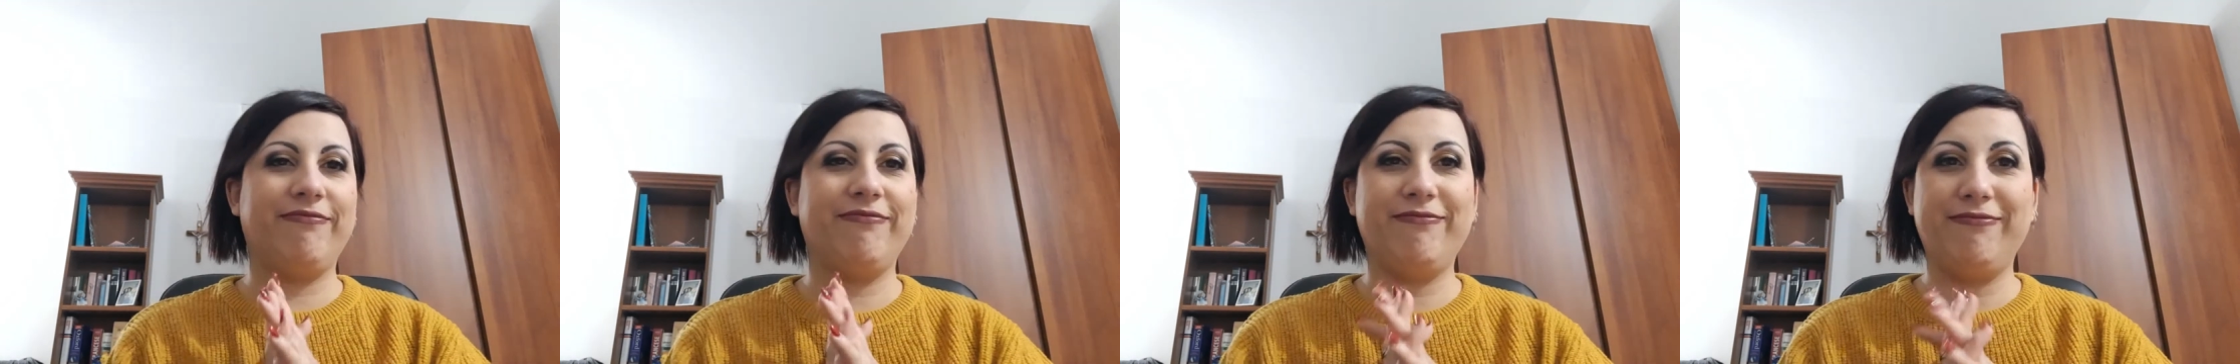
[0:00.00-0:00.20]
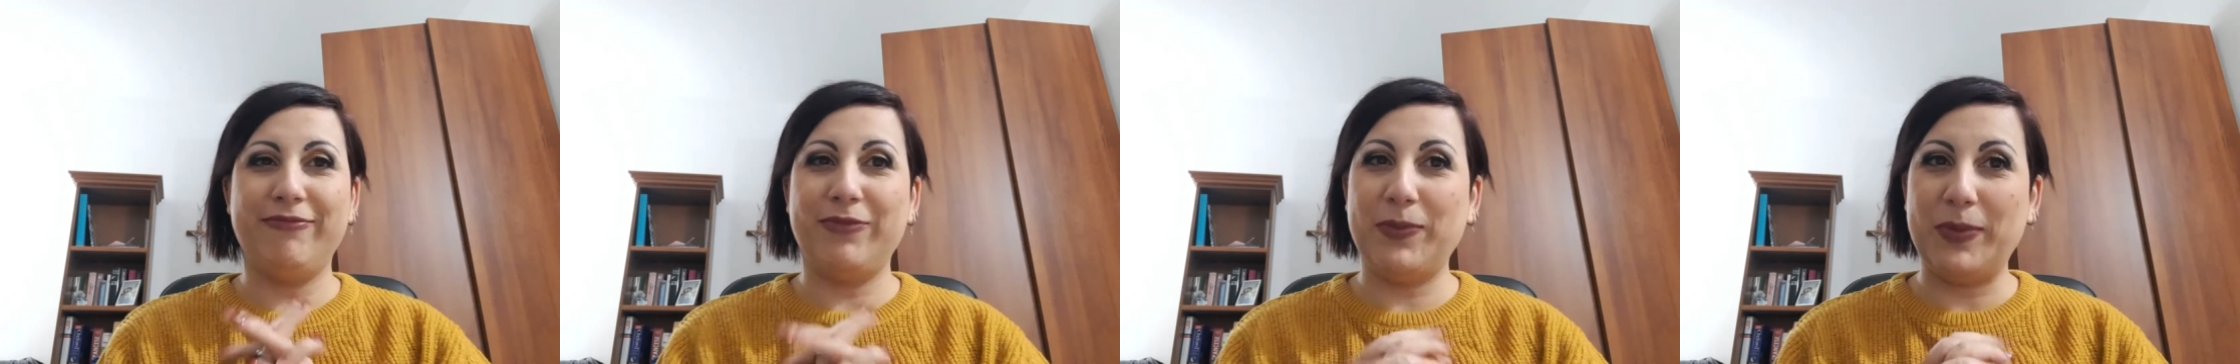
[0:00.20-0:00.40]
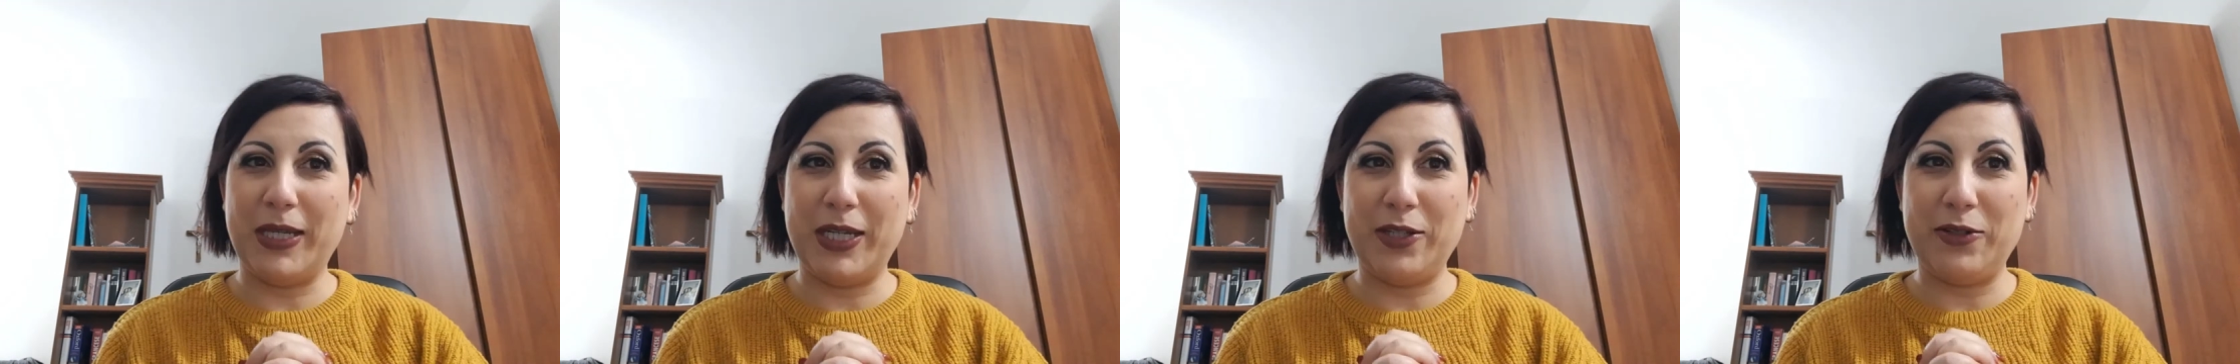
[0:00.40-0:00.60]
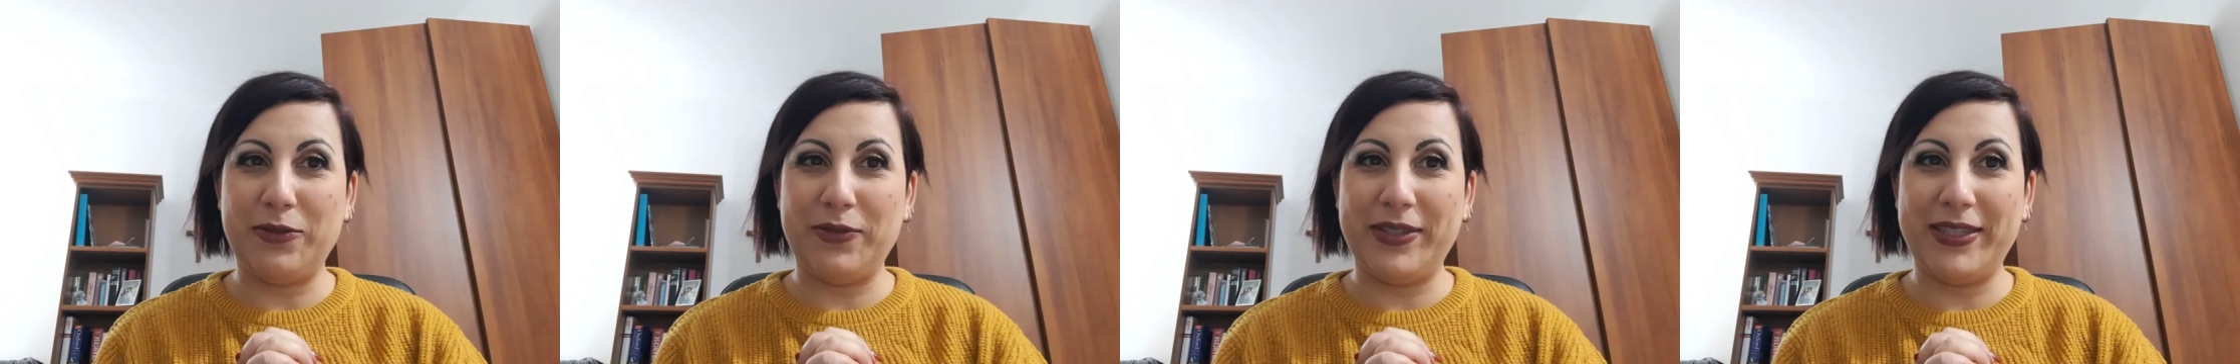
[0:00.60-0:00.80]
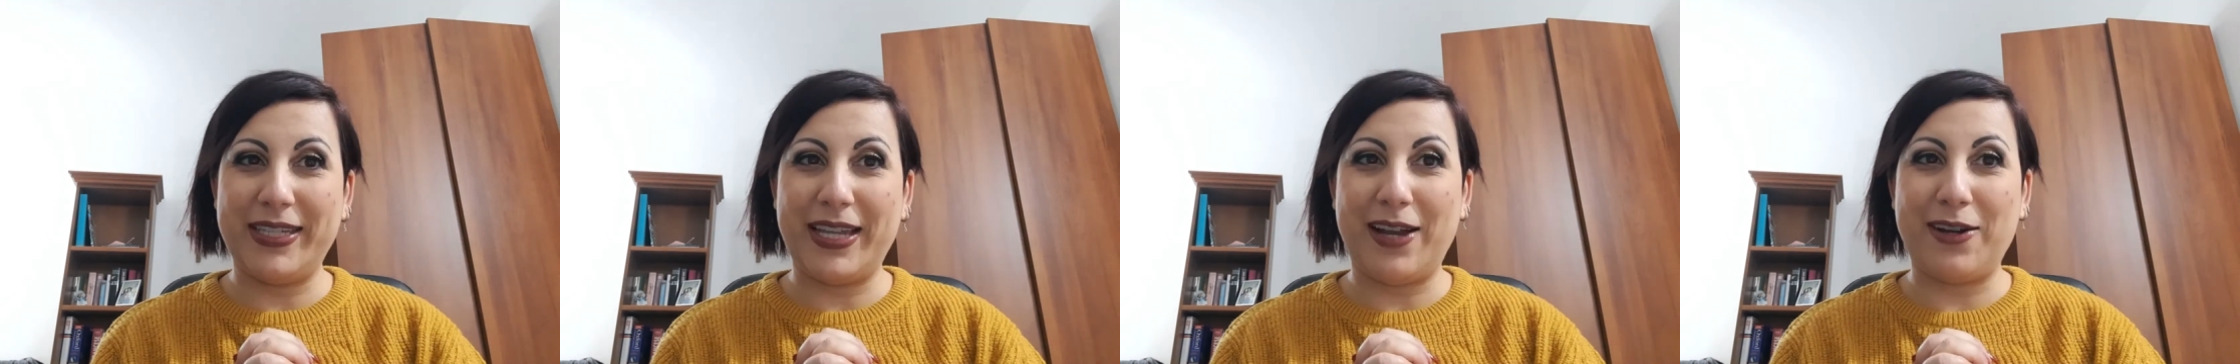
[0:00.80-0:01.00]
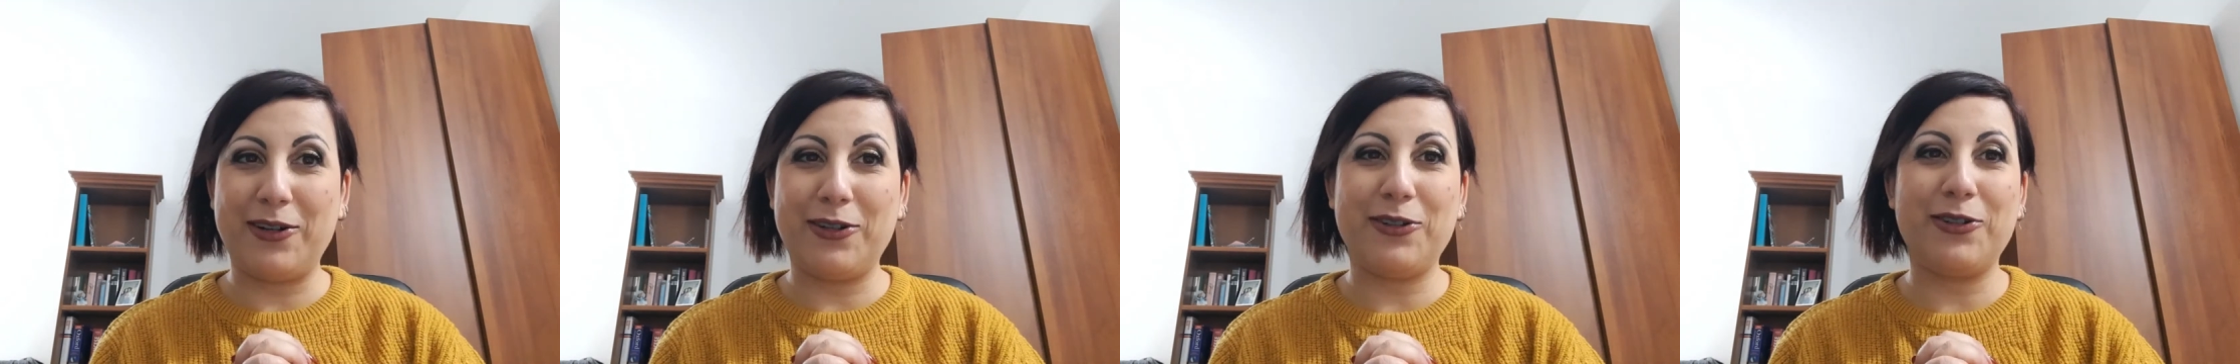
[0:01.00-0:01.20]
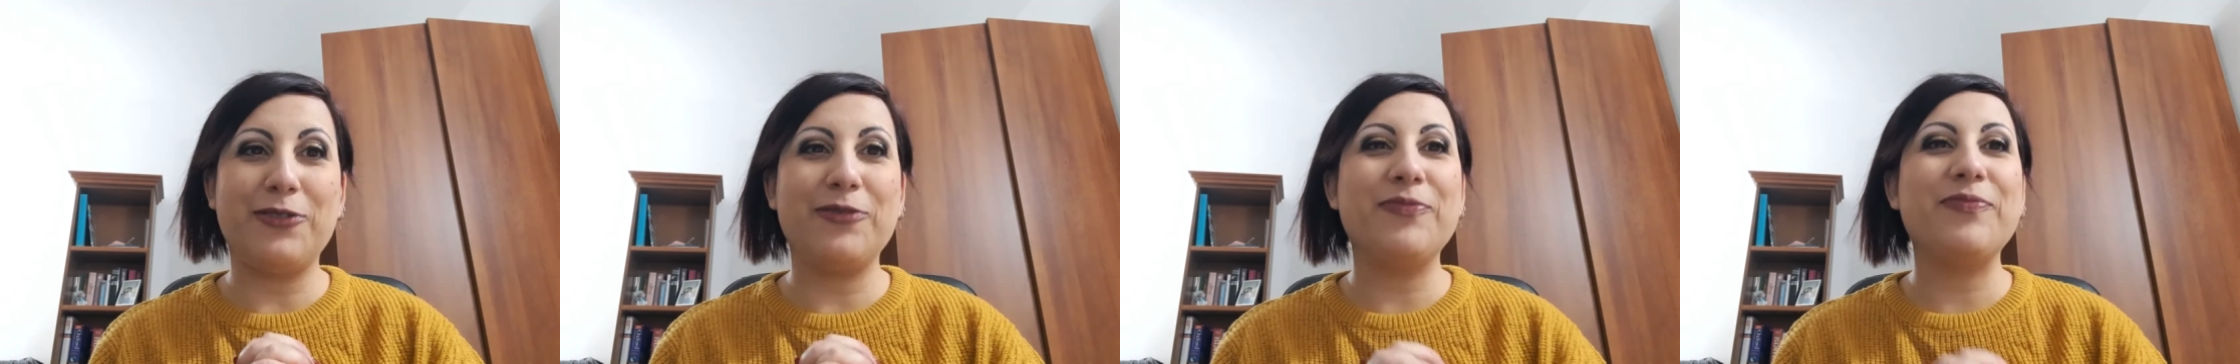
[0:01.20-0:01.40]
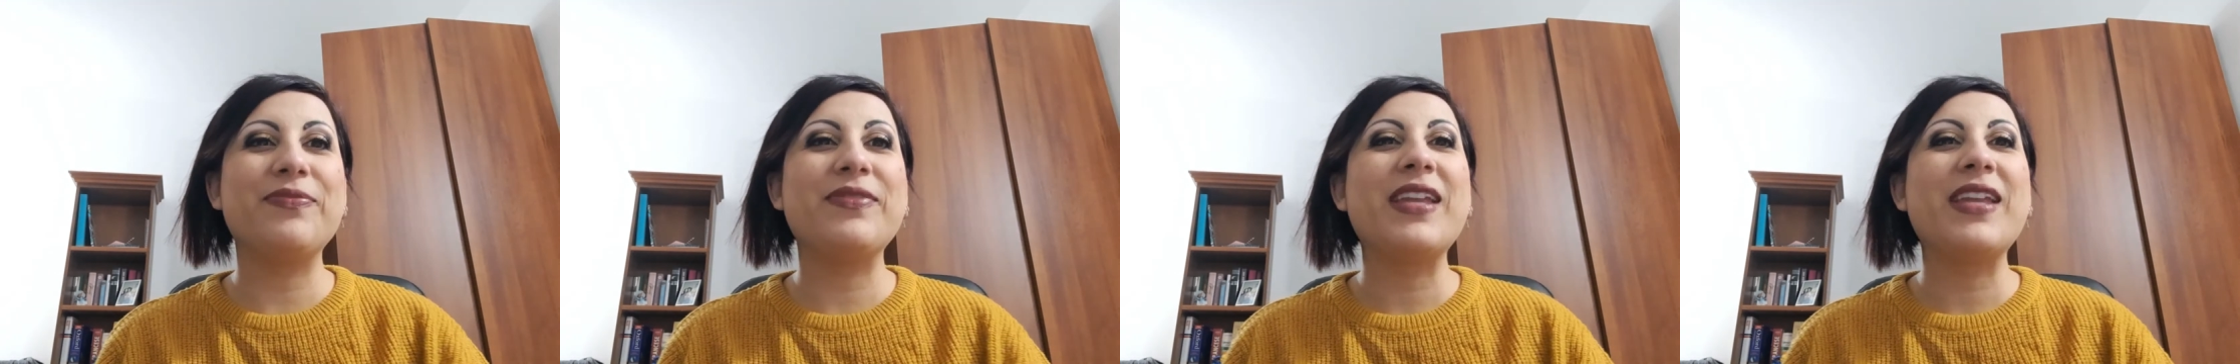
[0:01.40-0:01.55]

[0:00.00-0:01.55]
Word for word: mi piace un sacco